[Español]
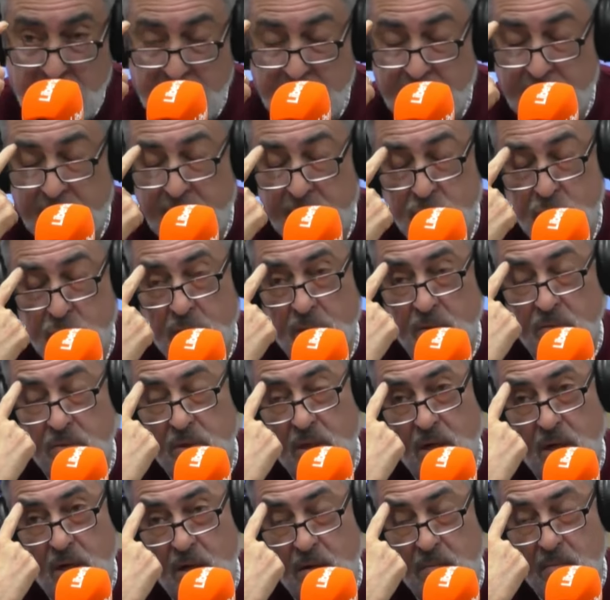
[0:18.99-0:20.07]
en la causa
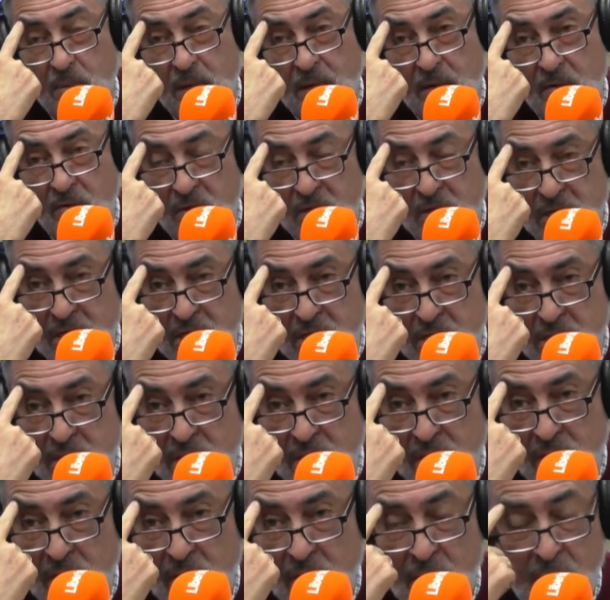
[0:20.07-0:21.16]
contra el hermano de
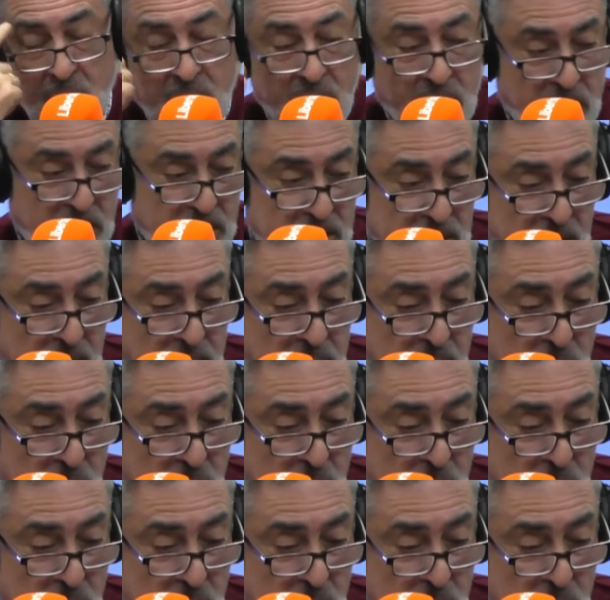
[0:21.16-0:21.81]
Sánchez, está